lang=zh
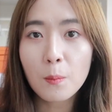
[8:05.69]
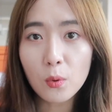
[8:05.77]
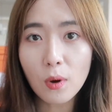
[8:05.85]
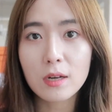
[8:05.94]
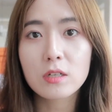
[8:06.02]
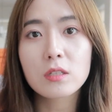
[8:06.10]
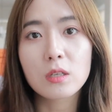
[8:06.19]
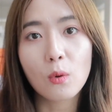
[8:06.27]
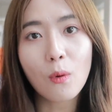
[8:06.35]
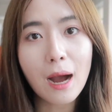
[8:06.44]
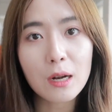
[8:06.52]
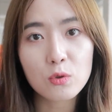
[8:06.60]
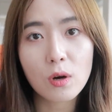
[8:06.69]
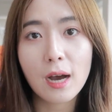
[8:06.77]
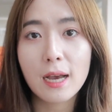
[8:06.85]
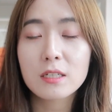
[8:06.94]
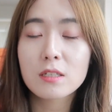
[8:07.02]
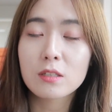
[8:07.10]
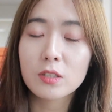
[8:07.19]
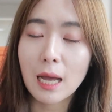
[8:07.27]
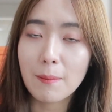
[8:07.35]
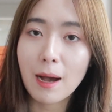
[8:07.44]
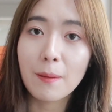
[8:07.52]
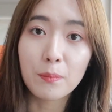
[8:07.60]
不管是你化妆还是你
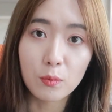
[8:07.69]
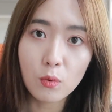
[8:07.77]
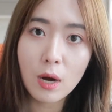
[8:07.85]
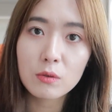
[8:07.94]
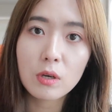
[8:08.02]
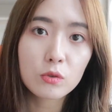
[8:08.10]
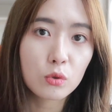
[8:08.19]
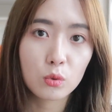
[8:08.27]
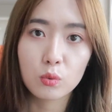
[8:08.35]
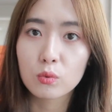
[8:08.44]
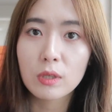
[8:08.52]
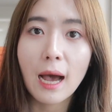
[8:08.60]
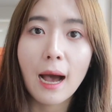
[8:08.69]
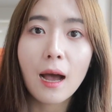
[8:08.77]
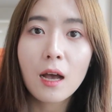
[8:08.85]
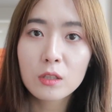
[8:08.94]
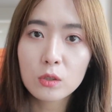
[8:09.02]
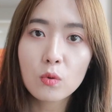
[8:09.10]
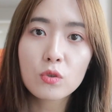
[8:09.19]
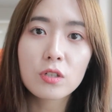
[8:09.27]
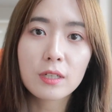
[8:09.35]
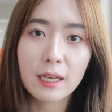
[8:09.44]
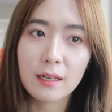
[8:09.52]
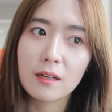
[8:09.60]
哪怕不化妆去涂它，都
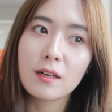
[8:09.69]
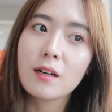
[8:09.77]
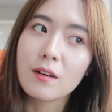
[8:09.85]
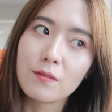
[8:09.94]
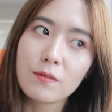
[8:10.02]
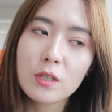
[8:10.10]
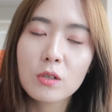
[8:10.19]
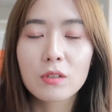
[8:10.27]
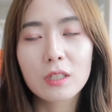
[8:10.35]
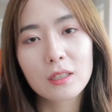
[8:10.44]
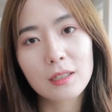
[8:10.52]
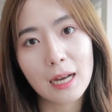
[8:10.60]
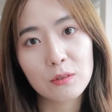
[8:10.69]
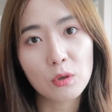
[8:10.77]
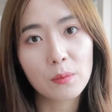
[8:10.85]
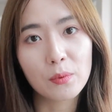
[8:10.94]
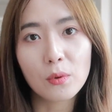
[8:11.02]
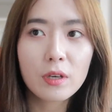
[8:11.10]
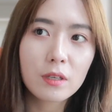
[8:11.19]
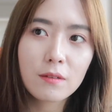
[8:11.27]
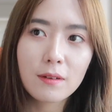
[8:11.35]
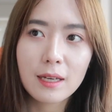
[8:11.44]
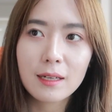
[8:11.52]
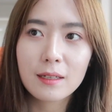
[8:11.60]
是给人很温柔的一个感觉，不会
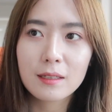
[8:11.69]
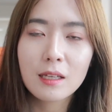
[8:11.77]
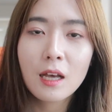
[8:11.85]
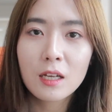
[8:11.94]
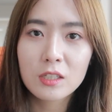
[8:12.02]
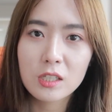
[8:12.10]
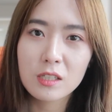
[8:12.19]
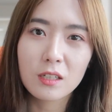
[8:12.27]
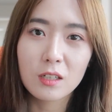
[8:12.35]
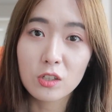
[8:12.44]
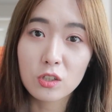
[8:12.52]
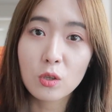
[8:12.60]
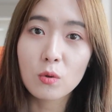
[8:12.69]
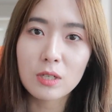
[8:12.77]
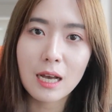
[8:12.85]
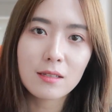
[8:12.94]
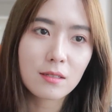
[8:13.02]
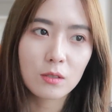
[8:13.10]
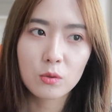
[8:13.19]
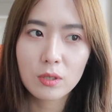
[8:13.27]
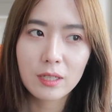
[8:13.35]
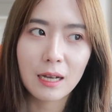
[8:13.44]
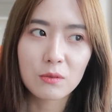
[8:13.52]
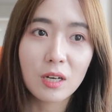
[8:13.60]
因为这个是豆沙色就
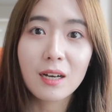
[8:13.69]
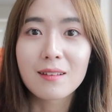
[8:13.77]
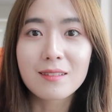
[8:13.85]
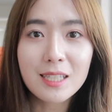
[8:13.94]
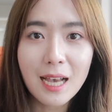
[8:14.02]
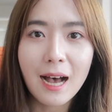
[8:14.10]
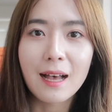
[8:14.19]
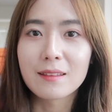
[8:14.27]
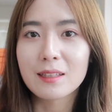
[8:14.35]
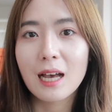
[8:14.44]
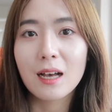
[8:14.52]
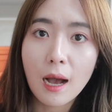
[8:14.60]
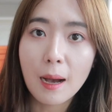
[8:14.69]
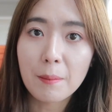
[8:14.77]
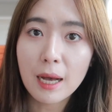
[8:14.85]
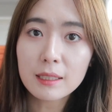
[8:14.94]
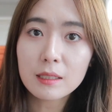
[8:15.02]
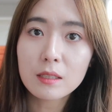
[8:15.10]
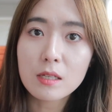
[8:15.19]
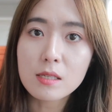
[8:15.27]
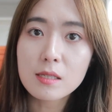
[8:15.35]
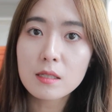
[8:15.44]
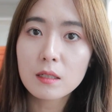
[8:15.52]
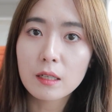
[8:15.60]
会感觉很惨淡。阿玛尼的
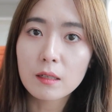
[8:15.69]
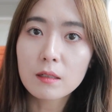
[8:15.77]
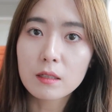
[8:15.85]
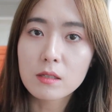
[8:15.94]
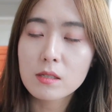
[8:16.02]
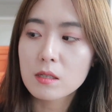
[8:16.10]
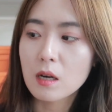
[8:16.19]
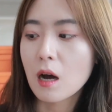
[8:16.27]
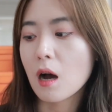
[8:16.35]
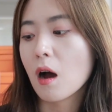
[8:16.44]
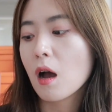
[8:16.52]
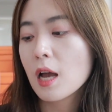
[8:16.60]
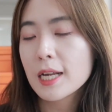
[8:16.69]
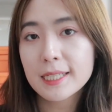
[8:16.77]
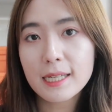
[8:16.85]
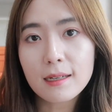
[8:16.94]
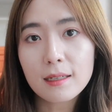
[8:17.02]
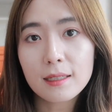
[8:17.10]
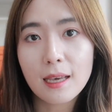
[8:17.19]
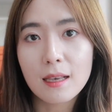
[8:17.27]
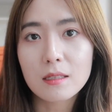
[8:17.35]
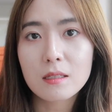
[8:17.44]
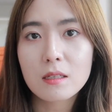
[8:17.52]
四零零色号，这个颜